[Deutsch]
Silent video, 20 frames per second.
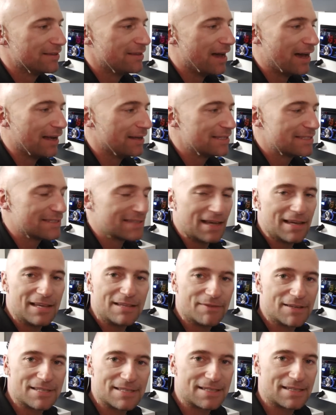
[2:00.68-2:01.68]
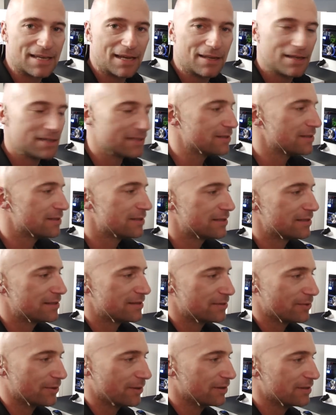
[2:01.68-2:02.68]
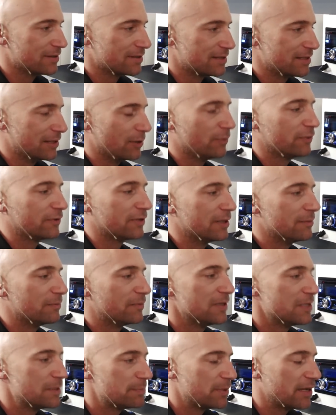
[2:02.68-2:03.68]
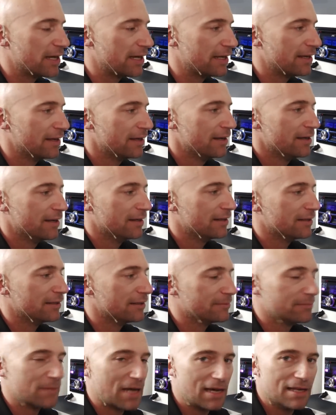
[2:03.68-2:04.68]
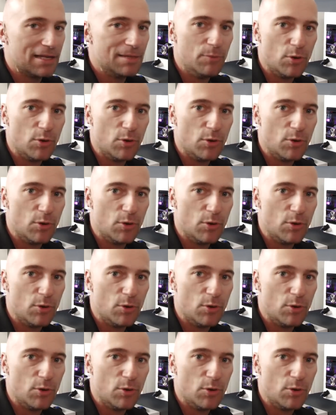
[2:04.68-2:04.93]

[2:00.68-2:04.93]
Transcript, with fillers: alles zeigt, was es kann. Also es, also es läuft im Display ähm, alle